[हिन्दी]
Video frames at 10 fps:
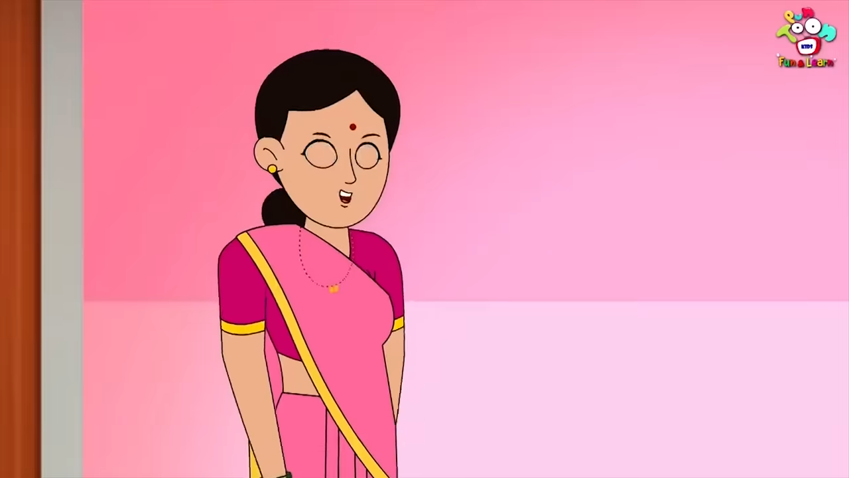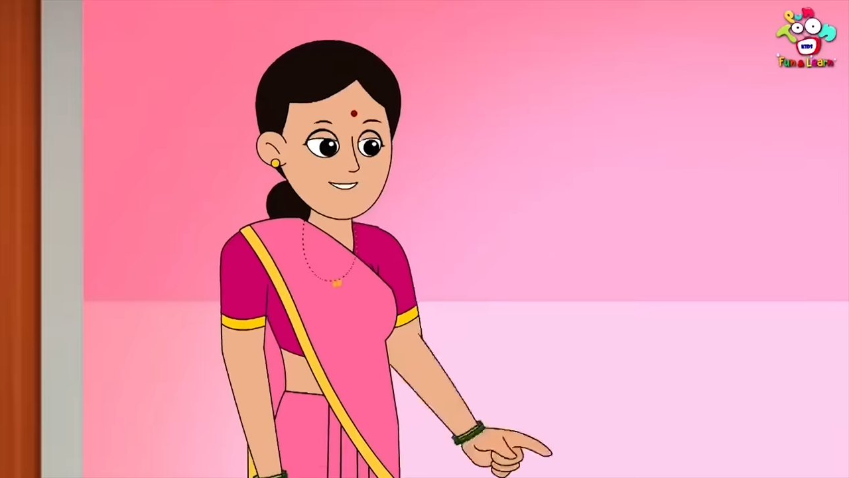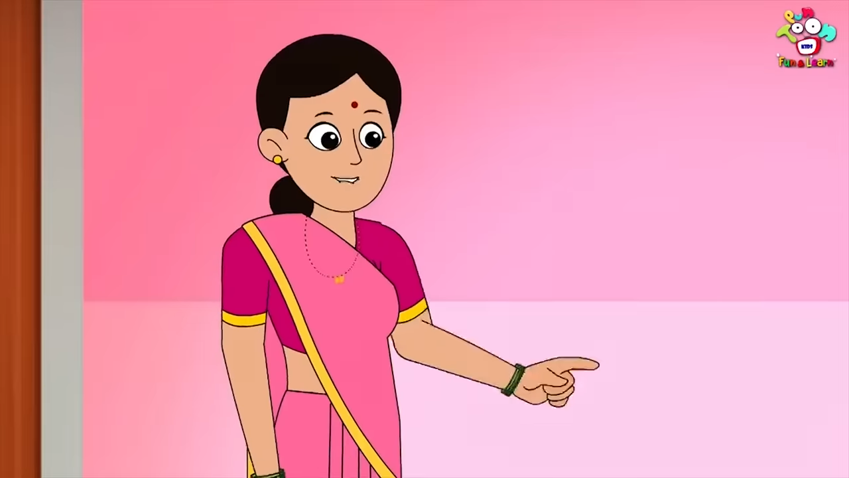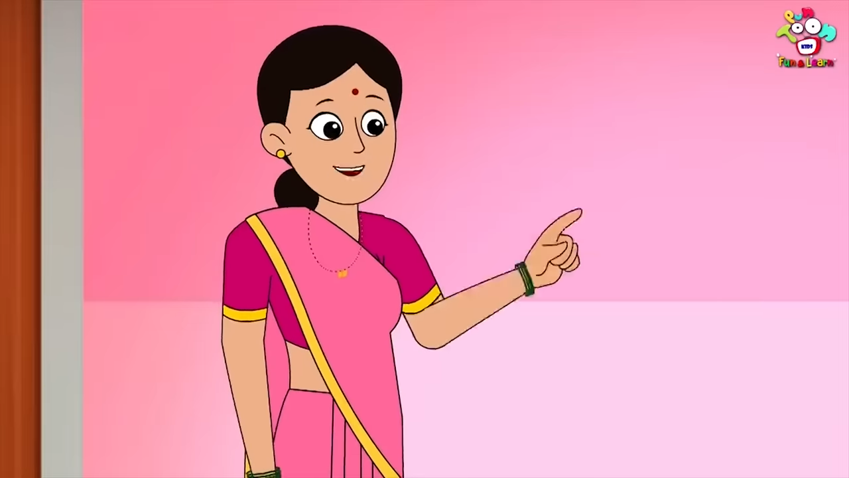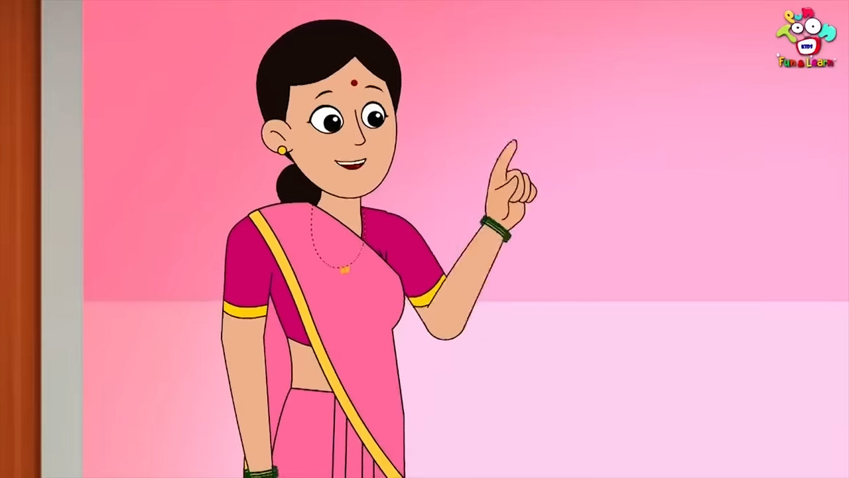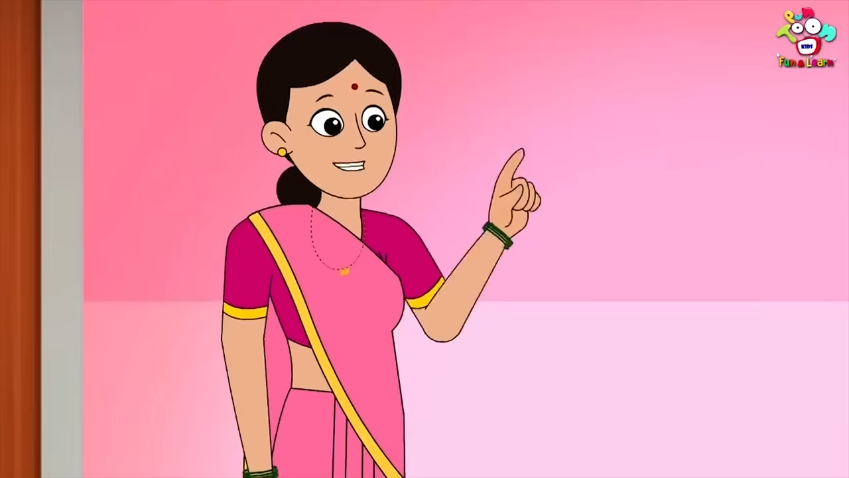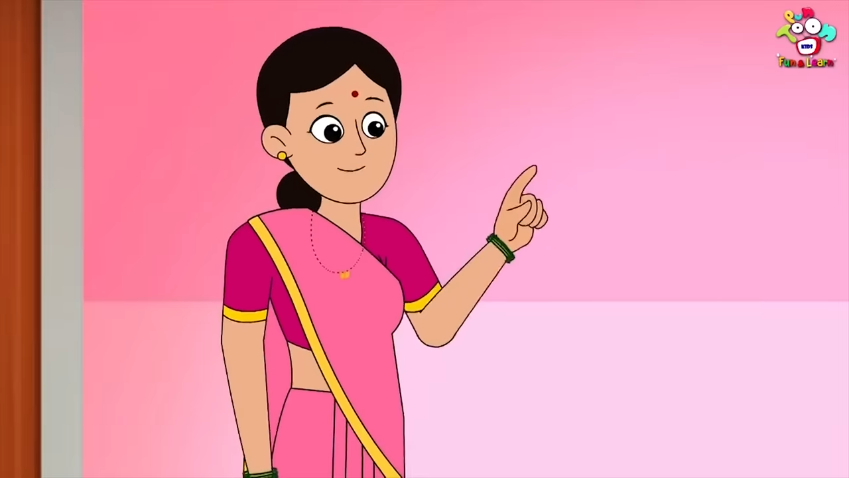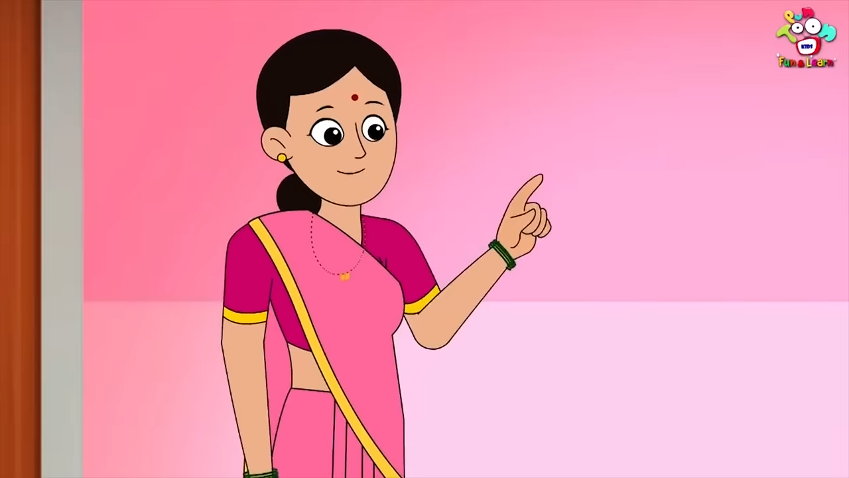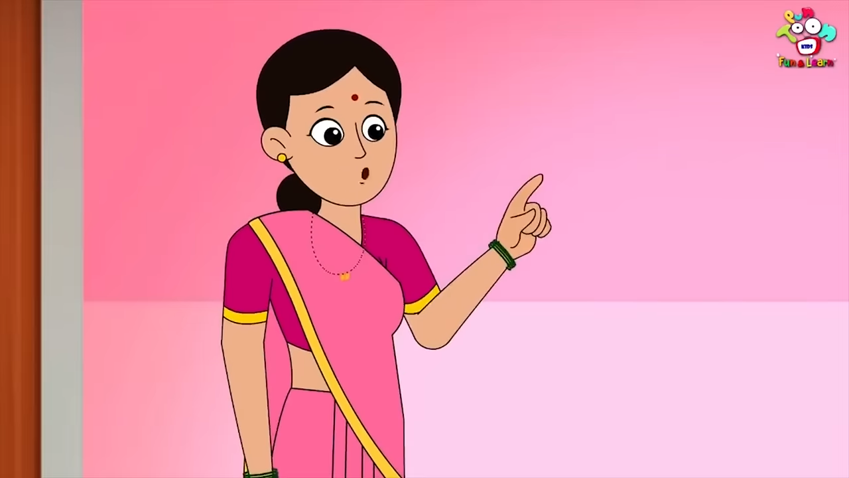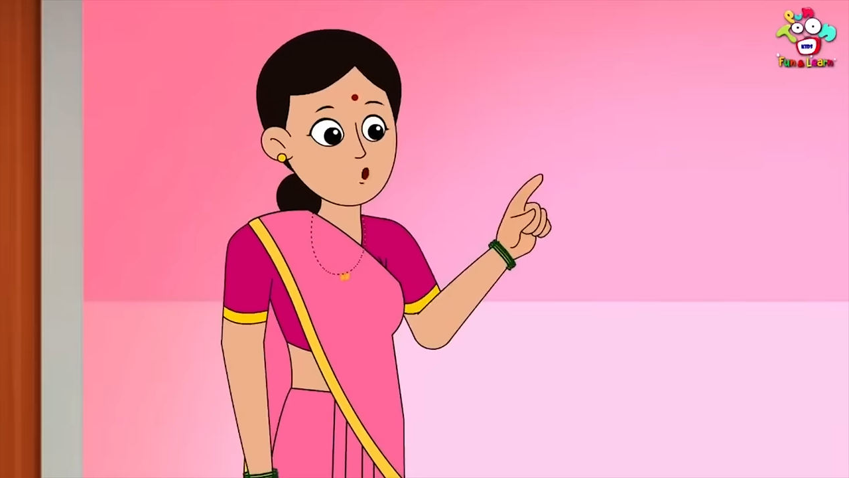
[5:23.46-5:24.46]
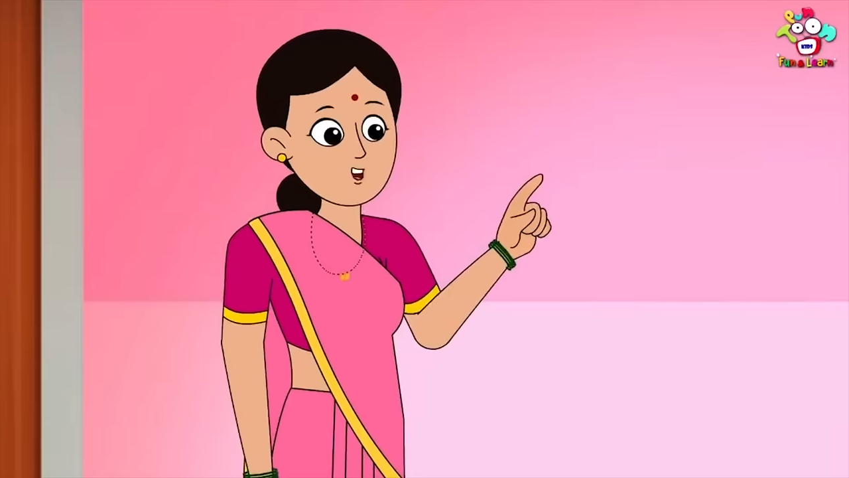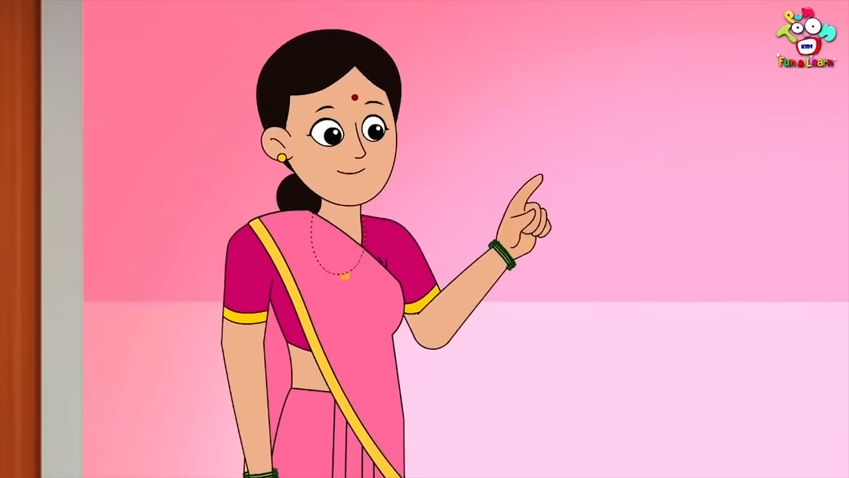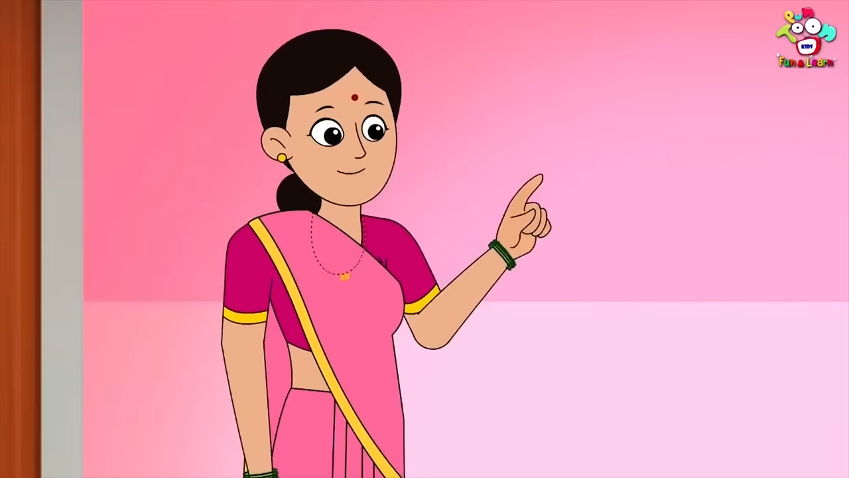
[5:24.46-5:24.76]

डोंट वरी चूहो